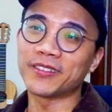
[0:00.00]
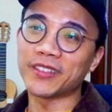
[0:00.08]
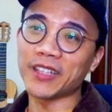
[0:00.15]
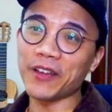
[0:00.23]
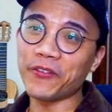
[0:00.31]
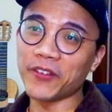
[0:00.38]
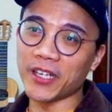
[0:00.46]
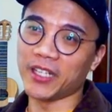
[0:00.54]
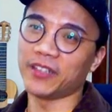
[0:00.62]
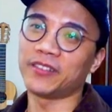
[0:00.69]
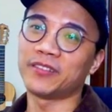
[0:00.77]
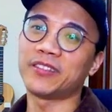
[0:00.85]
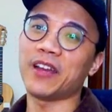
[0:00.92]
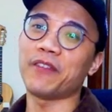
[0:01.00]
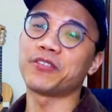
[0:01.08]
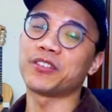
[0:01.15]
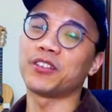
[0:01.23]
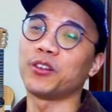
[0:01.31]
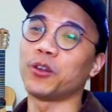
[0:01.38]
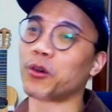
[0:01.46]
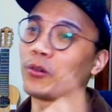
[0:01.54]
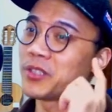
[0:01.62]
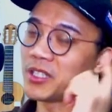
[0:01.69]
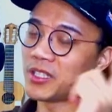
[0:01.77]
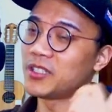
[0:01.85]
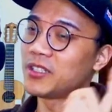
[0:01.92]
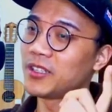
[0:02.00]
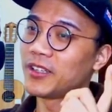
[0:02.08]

Deafening，deaf 是聋子，